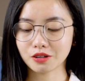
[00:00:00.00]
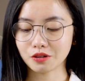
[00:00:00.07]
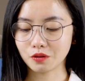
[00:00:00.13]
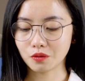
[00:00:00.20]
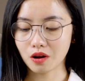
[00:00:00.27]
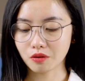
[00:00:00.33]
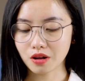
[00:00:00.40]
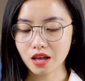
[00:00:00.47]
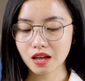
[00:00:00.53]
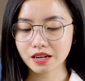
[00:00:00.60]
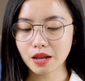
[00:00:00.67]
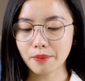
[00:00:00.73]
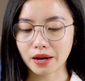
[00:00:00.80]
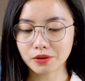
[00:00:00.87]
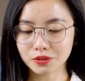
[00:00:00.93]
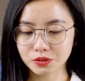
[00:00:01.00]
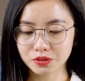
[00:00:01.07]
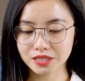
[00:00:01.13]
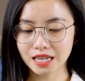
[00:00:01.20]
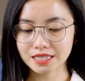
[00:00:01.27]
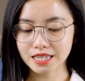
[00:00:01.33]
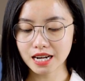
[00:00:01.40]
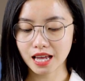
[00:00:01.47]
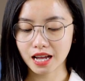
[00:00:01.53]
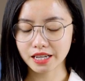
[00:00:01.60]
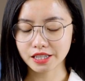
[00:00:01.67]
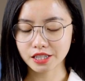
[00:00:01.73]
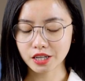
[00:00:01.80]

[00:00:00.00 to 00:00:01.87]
đúng không? Đáp án của chúng ta sẽ là A.